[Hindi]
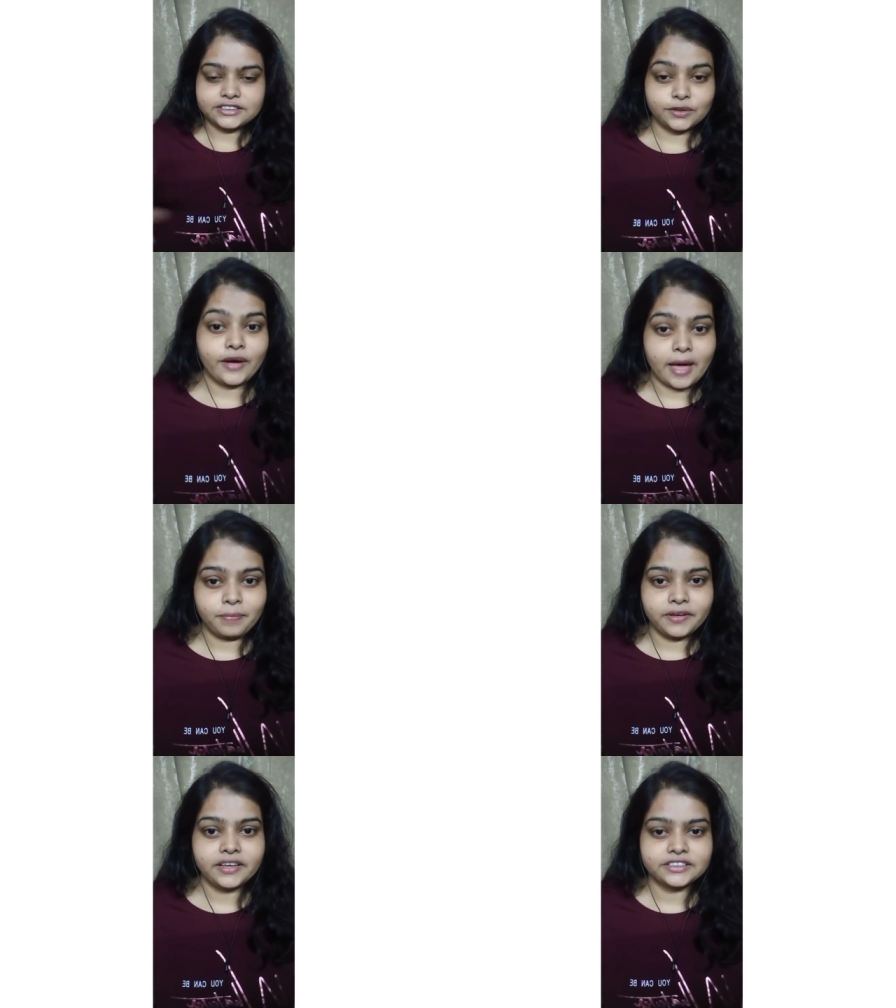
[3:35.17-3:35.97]
सो
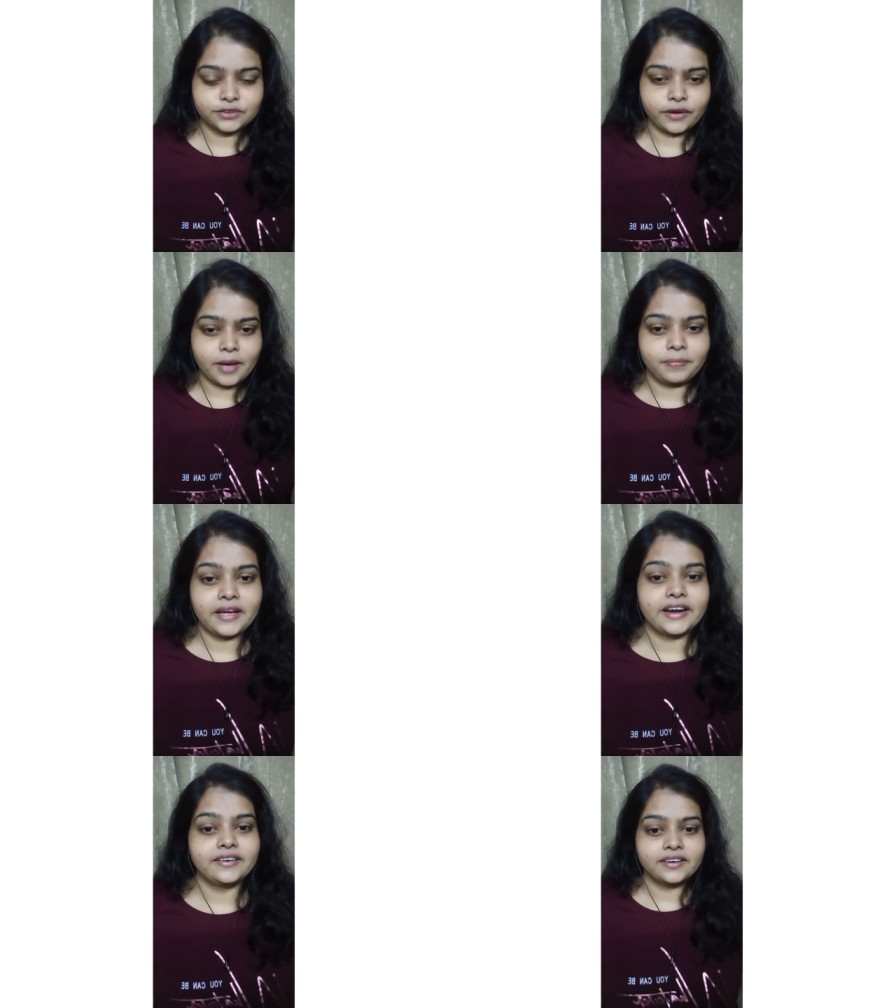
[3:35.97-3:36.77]
हैप्पी सो हैप्पी
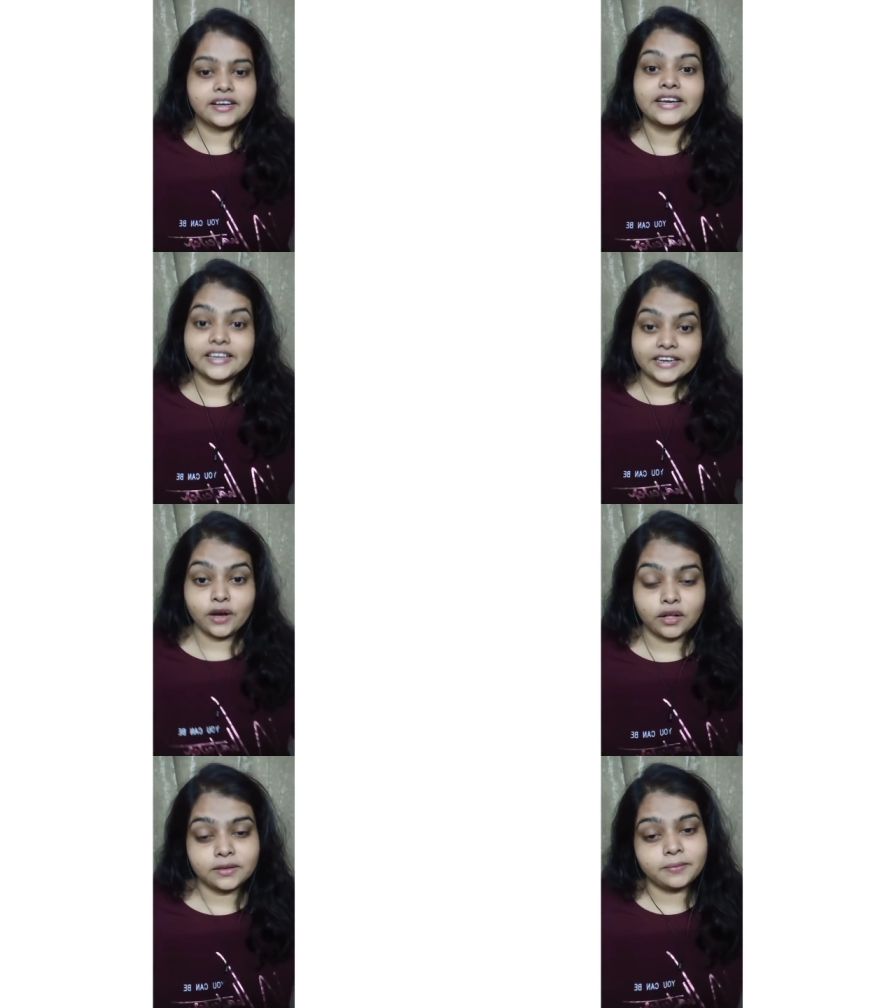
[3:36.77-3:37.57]
एंड कल के लिए
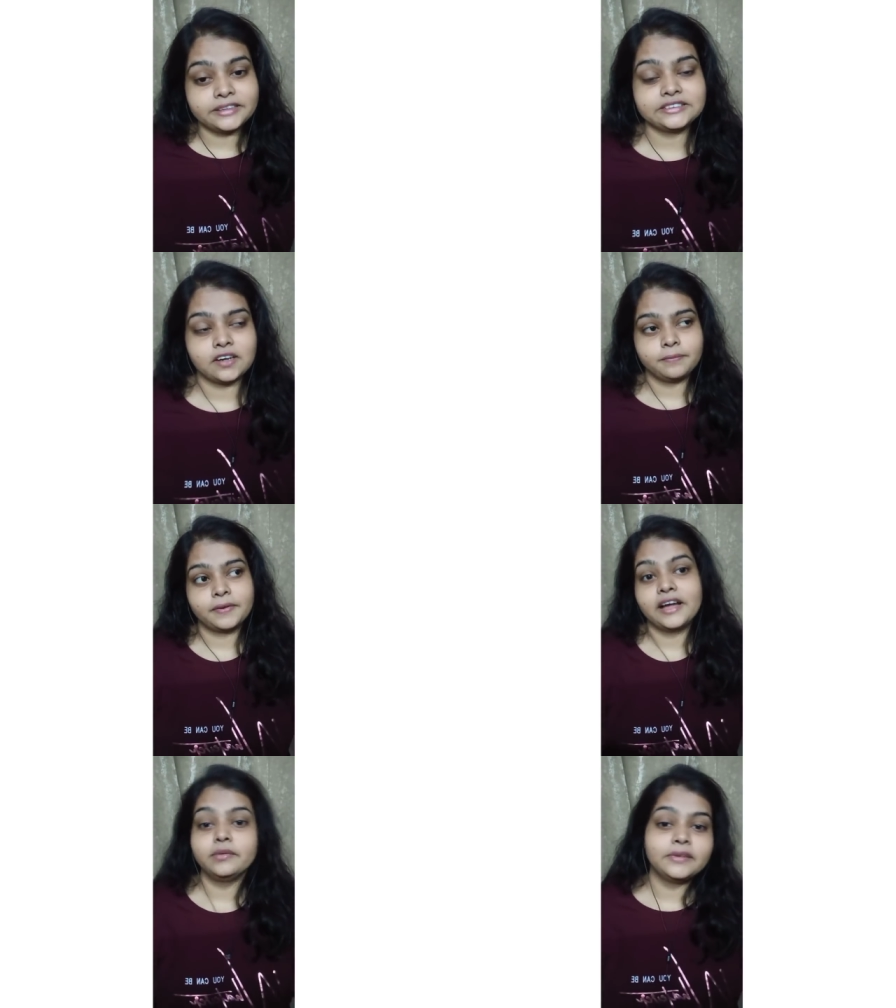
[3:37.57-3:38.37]
ऑल द बेस्ट अब
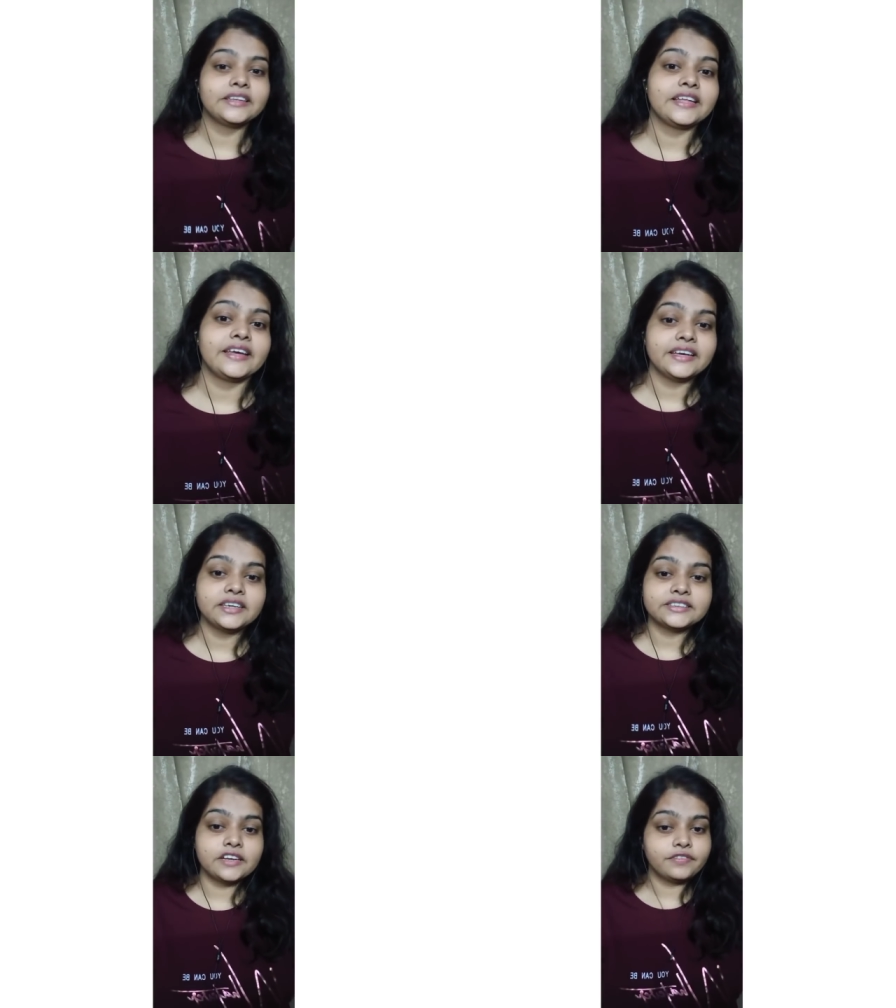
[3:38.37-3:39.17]
कल मिलते
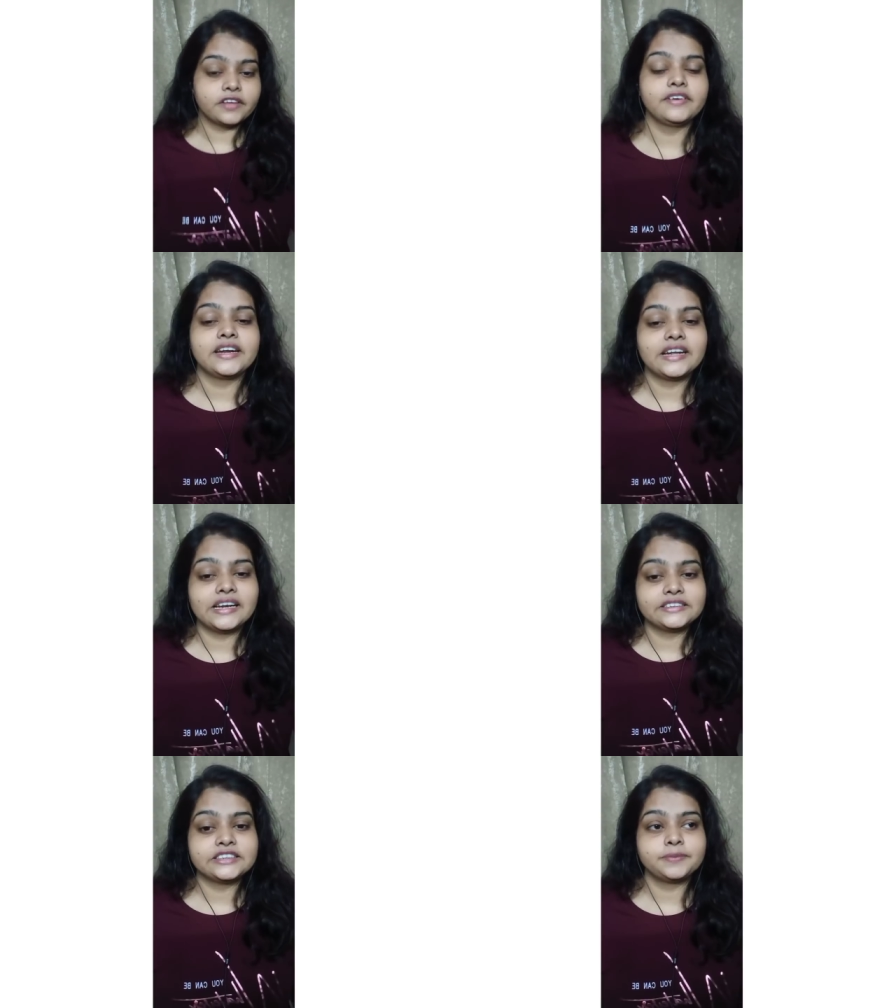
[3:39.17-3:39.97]
हैं सेल्फ गिवन
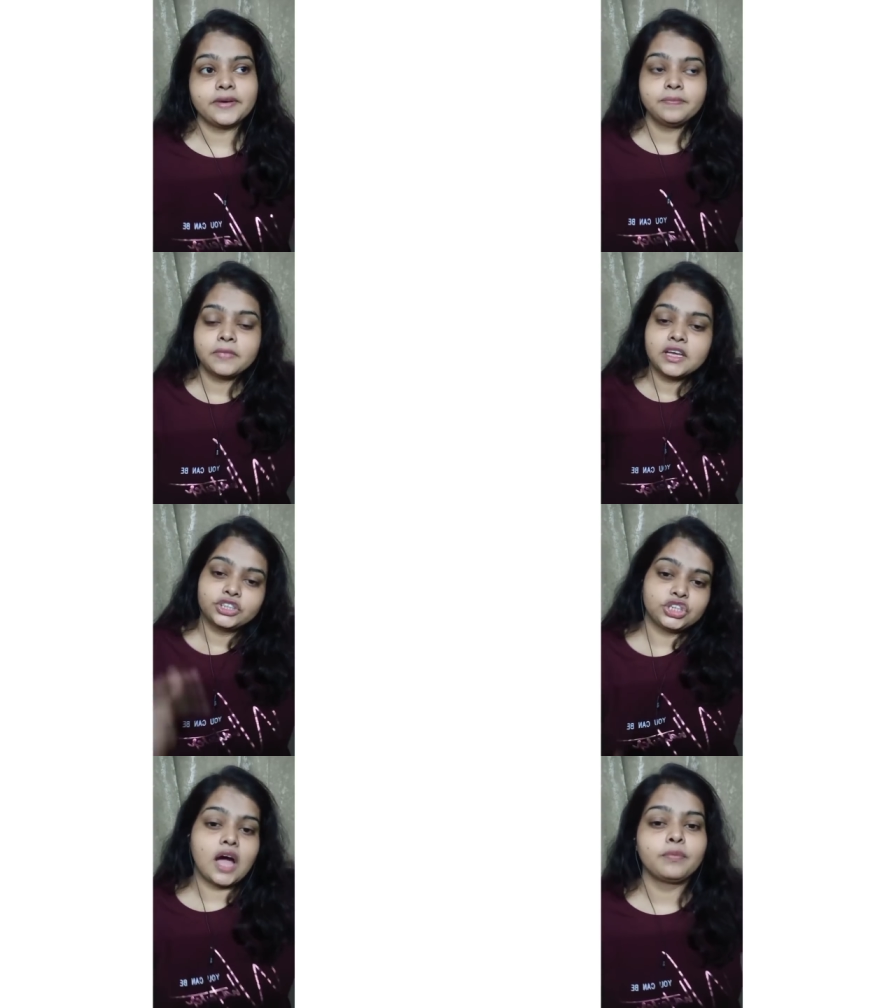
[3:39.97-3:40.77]
एनालिसिस पे
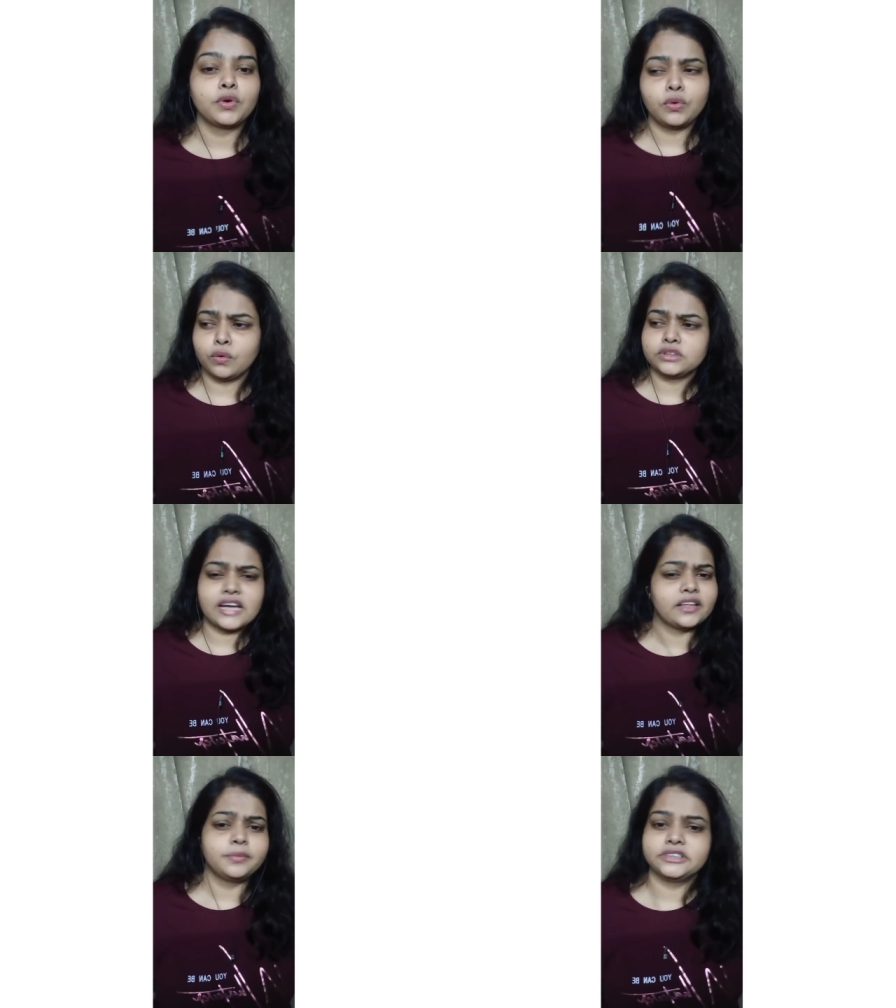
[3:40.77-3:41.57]
शाम को
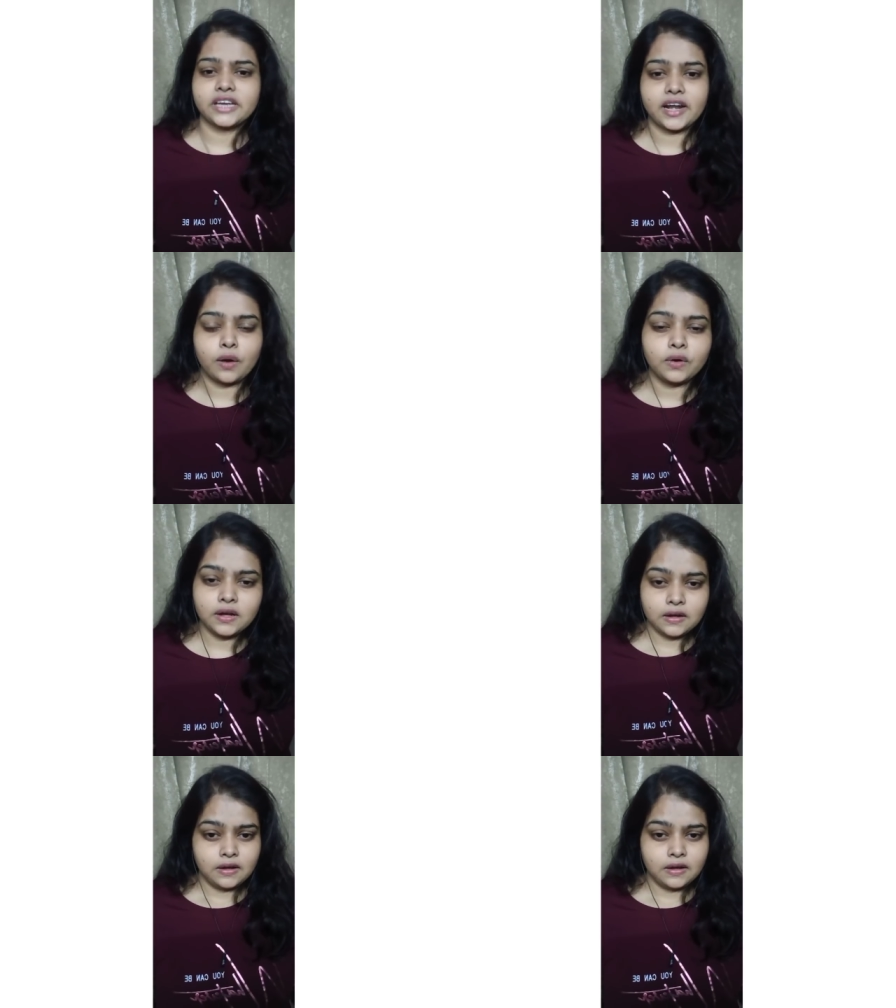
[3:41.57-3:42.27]
सात बजे के अराउंड